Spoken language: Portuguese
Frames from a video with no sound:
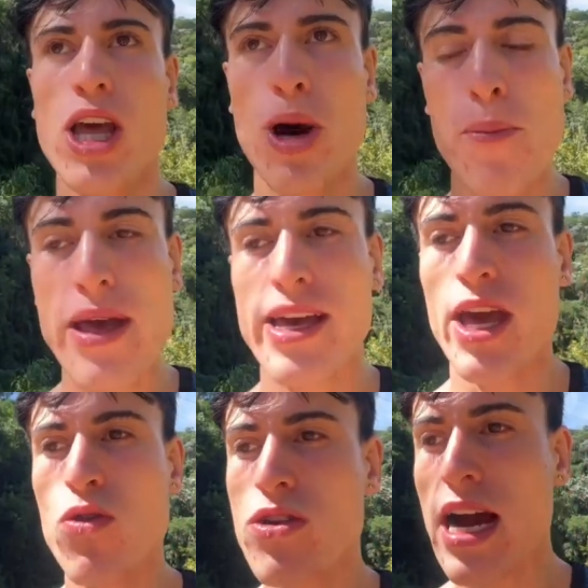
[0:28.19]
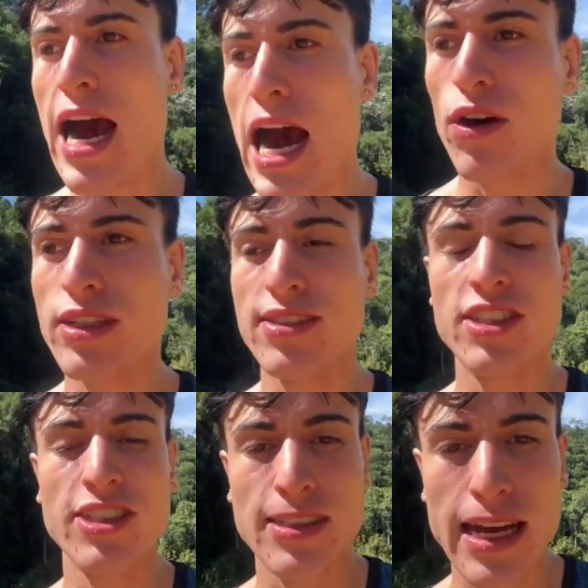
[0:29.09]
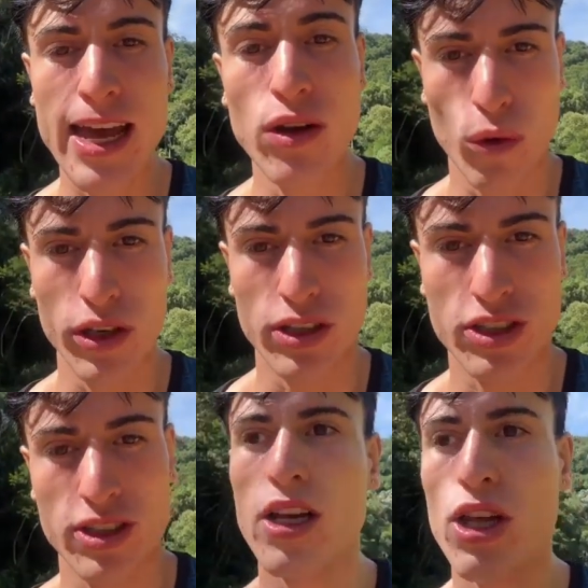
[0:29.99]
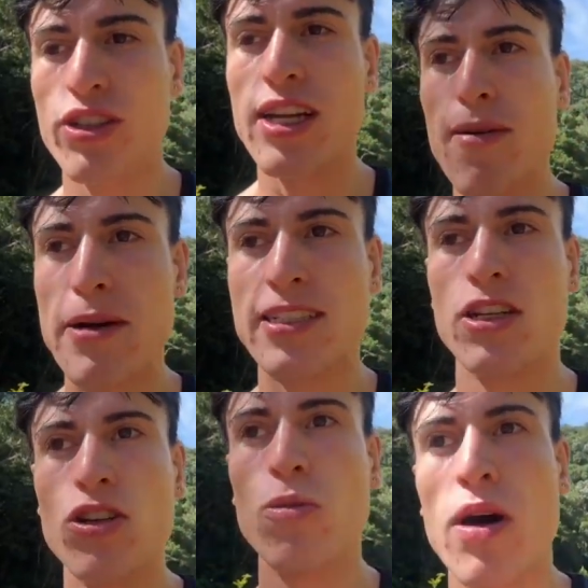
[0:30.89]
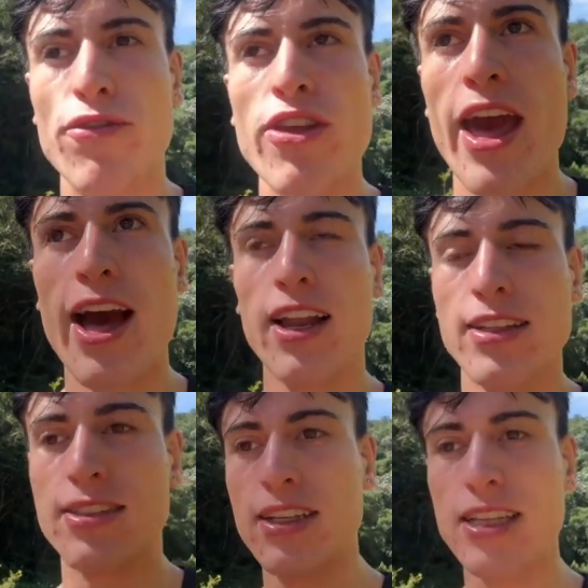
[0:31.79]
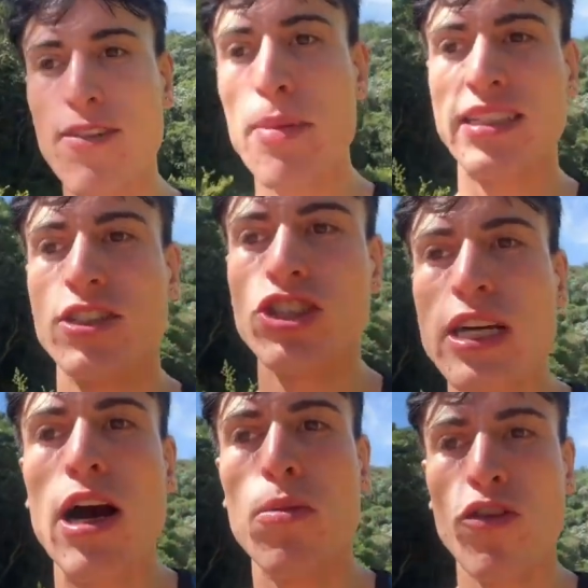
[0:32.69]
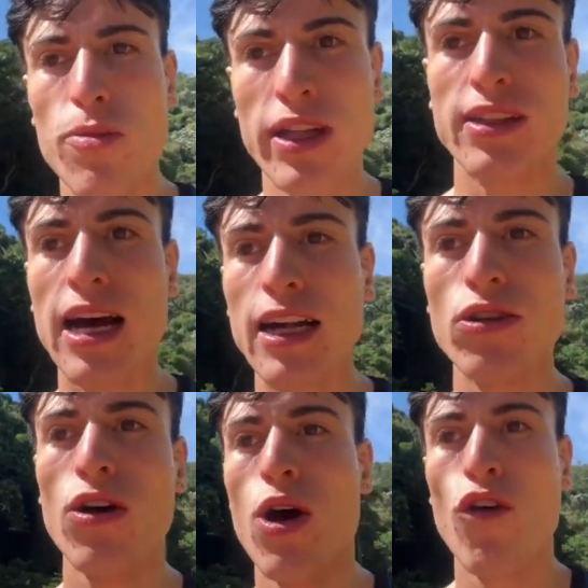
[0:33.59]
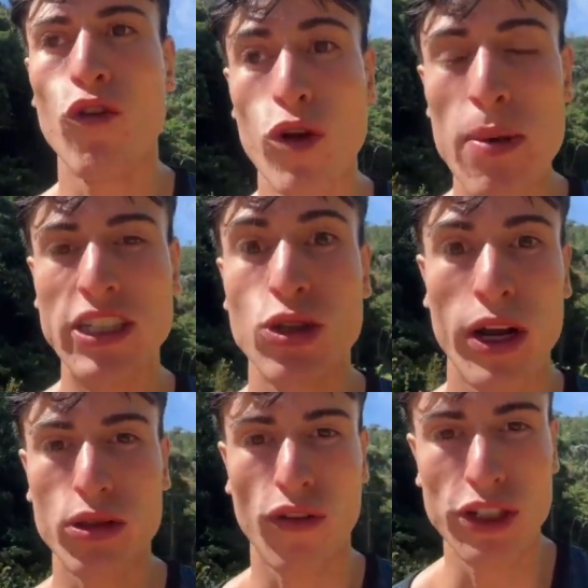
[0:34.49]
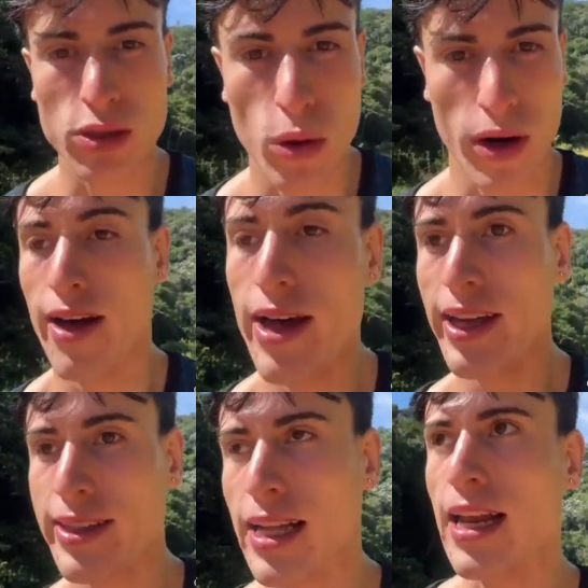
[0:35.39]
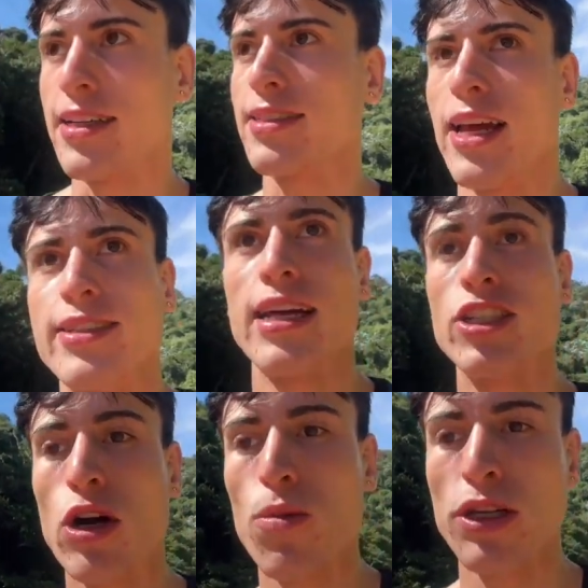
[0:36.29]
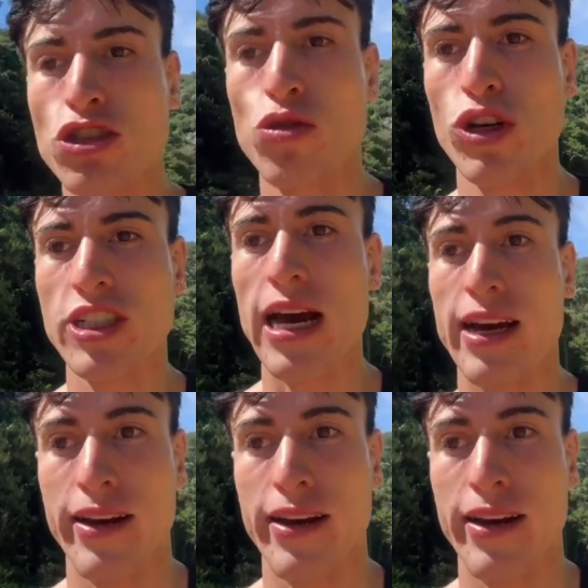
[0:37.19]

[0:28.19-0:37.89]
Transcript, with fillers: Eu peguei o carro e decidi sair à noite. Eu estava passando numa viela assim, tava bastante carro movimentado fui e bati o retrovisor. Eita lasqueza, aí já começou já.